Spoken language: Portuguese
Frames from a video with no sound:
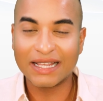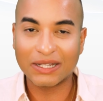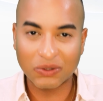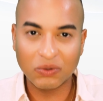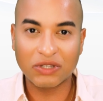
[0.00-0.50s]
da
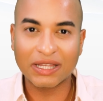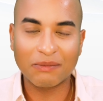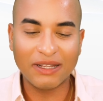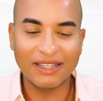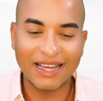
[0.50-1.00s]

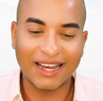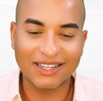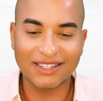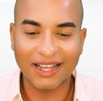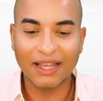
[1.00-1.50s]

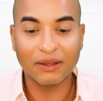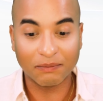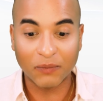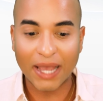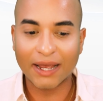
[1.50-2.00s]
sustentabilidade, né?
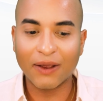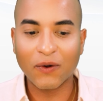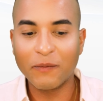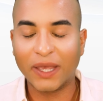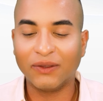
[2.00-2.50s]
Mega
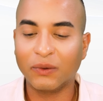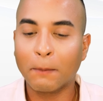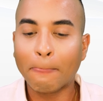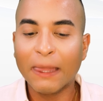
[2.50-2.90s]
recomendo.